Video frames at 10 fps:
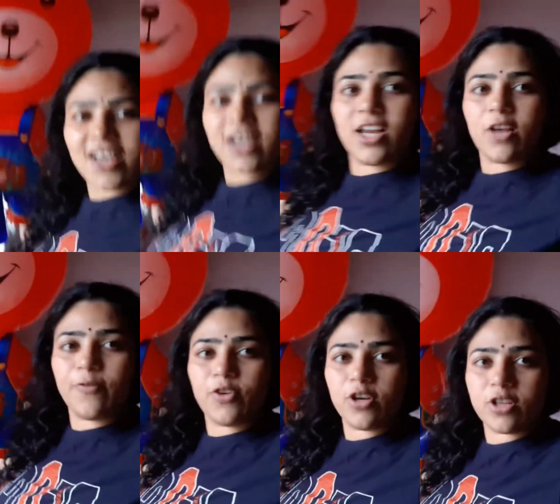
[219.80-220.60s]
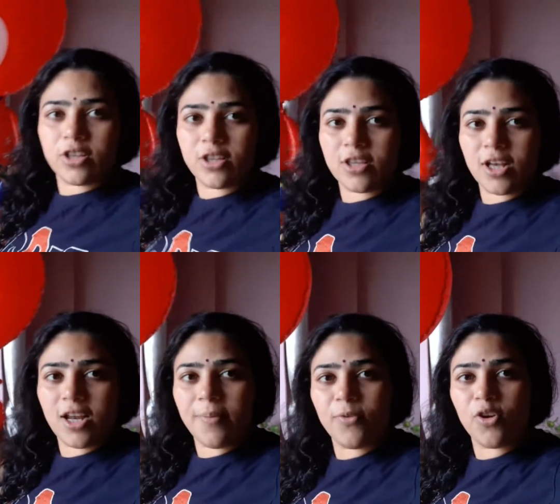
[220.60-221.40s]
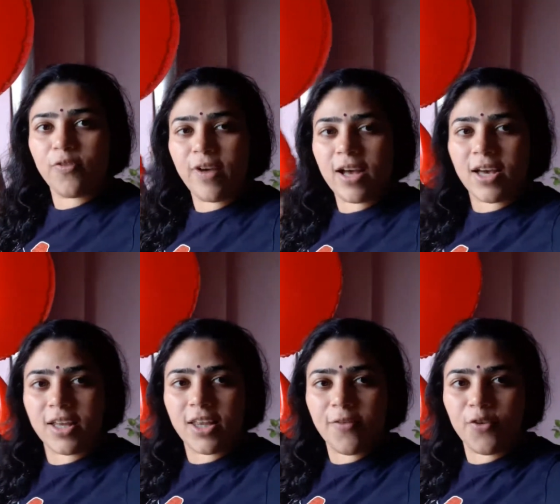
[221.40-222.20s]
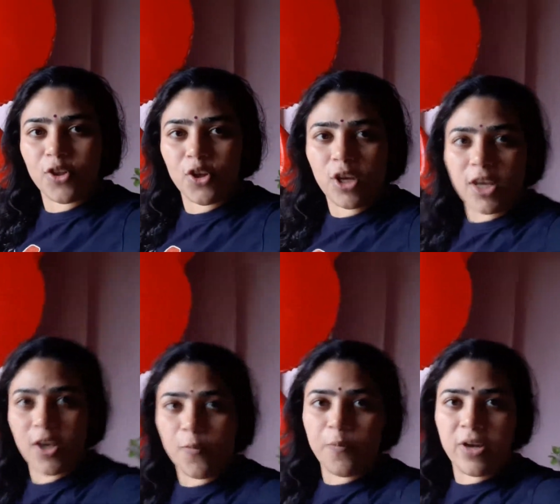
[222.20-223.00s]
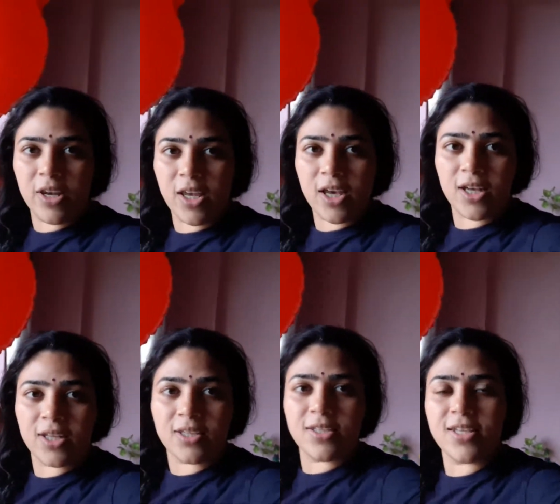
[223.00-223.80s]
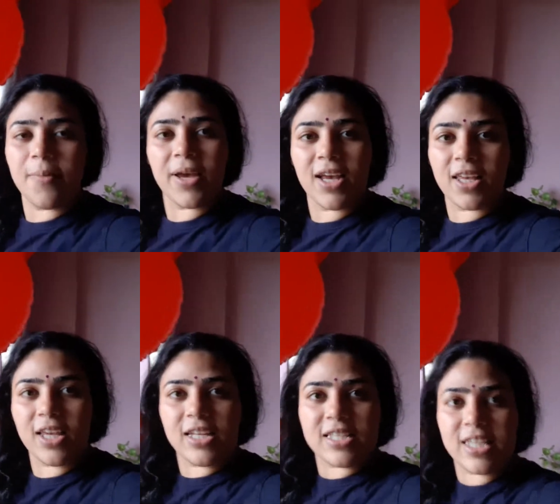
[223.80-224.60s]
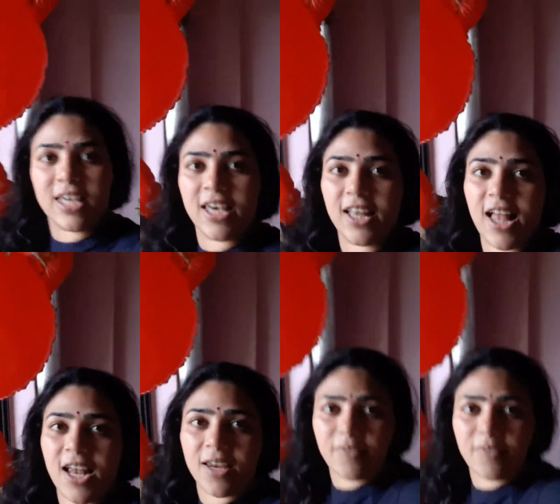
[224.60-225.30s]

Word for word: कल अभी कल हम लोग वहाँ गए थे अभी को लेके ऊपर लेक हमारे घर के नज़दीक है थाने